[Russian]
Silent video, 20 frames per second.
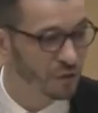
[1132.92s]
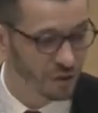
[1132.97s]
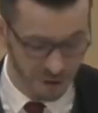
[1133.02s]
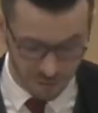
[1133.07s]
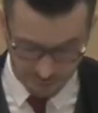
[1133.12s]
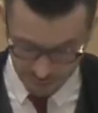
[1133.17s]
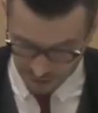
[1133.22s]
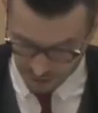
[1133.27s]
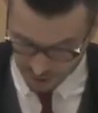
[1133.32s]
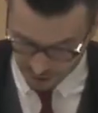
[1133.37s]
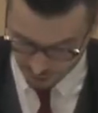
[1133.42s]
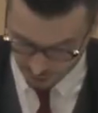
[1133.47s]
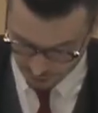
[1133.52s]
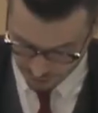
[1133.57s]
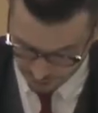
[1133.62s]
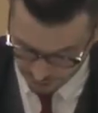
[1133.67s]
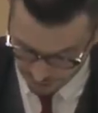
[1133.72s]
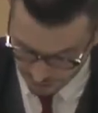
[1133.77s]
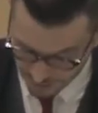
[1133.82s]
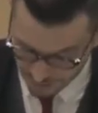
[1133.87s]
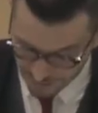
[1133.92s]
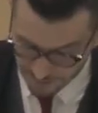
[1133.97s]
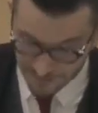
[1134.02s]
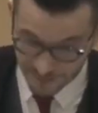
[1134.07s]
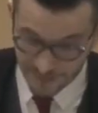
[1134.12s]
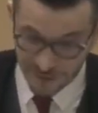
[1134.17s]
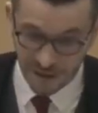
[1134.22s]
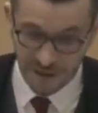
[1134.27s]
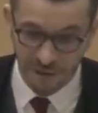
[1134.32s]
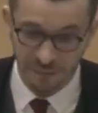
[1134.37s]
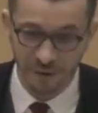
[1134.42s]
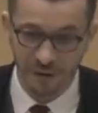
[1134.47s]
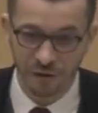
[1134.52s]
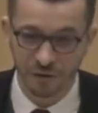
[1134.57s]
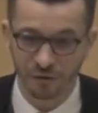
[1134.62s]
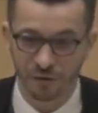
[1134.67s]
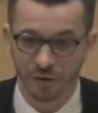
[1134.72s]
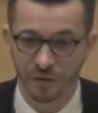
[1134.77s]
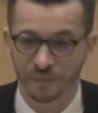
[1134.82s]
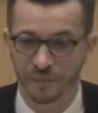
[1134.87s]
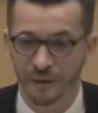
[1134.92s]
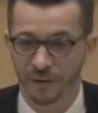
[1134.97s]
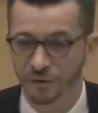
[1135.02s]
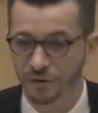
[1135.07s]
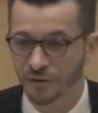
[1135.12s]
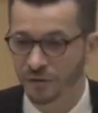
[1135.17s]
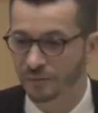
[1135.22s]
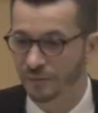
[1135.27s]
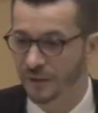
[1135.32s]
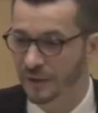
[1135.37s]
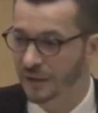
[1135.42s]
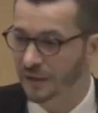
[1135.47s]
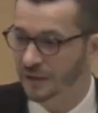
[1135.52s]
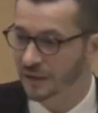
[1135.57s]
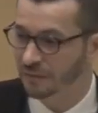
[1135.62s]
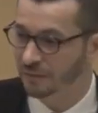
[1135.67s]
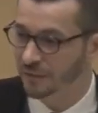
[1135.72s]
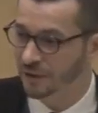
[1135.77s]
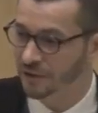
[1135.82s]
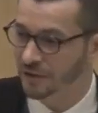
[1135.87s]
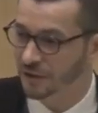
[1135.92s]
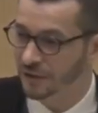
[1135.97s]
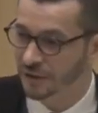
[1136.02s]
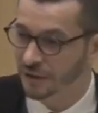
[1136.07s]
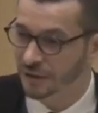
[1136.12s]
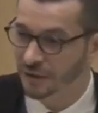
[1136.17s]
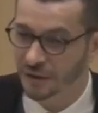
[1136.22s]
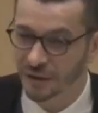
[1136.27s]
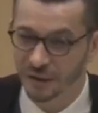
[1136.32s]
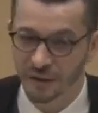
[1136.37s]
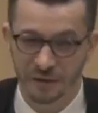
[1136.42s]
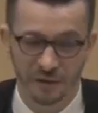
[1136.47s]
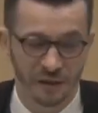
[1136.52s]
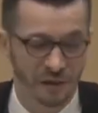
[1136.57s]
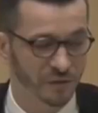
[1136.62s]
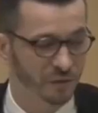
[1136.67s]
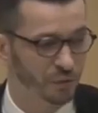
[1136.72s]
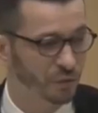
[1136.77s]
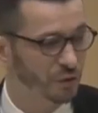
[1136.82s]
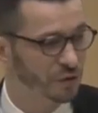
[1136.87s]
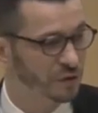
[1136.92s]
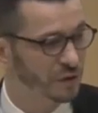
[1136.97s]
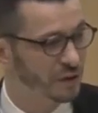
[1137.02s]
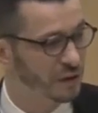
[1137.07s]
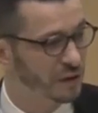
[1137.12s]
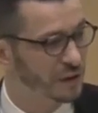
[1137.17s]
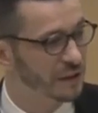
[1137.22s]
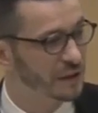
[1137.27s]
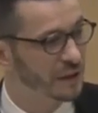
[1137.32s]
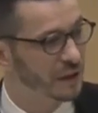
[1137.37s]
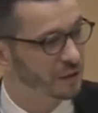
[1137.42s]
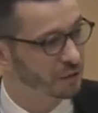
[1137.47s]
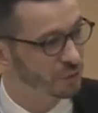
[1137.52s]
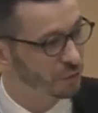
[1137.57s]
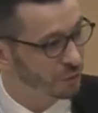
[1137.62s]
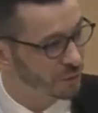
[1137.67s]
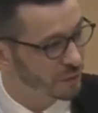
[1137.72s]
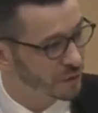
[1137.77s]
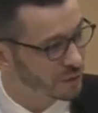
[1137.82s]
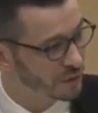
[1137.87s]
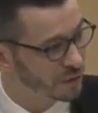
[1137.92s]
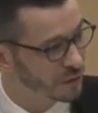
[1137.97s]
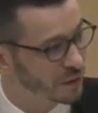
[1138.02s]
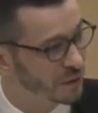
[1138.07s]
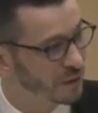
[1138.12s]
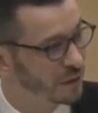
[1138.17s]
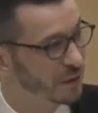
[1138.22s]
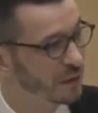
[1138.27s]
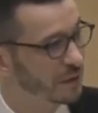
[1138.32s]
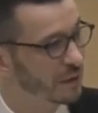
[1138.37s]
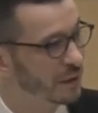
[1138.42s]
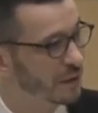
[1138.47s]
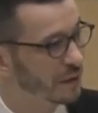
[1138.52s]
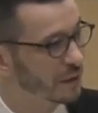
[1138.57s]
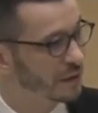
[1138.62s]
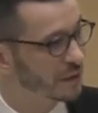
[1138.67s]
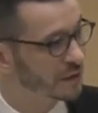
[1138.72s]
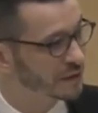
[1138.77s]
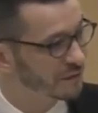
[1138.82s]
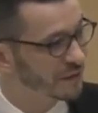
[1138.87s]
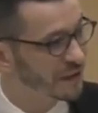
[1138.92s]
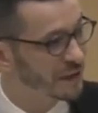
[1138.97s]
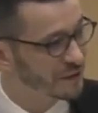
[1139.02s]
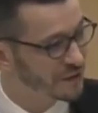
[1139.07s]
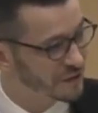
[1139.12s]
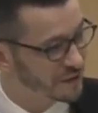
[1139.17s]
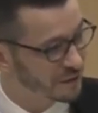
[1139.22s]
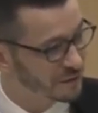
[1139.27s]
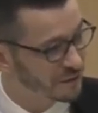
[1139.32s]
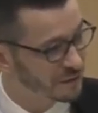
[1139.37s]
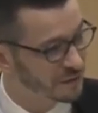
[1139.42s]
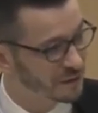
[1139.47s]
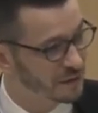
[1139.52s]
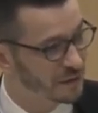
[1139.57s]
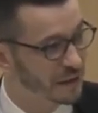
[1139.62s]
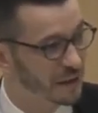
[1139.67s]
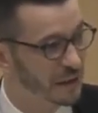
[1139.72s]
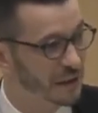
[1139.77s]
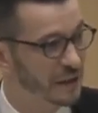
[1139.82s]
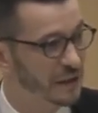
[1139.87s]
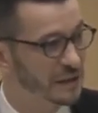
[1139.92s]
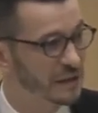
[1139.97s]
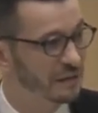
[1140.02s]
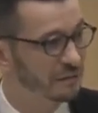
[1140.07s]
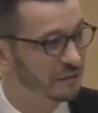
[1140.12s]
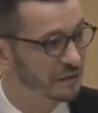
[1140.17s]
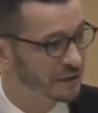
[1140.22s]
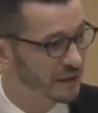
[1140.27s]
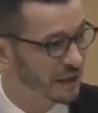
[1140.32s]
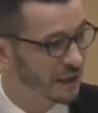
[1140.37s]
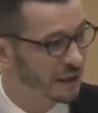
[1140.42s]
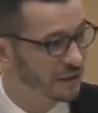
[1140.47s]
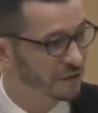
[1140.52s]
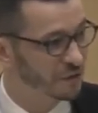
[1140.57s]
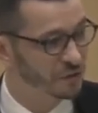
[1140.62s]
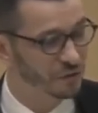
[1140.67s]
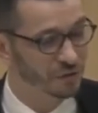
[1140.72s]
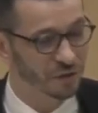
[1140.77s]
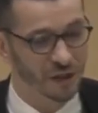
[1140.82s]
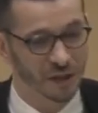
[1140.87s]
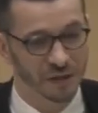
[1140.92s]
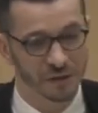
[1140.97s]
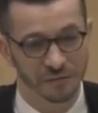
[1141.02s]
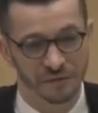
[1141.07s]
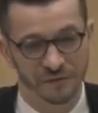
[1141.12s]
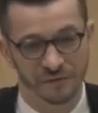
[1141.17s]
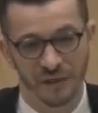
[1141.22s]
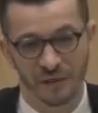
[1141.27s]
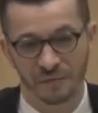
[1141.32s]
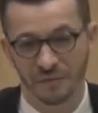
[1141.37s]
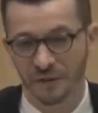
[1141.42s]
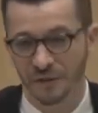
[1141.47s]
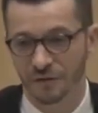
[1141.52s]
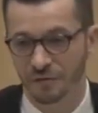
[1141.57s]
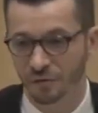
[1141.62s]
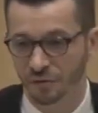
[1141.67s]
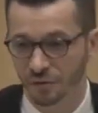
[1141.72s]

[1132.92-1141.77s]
это происходит? Это происходит по очень понятной причине. Наш мозг экономит Э, свои силы. И если вы знаете, что рядом с вами есть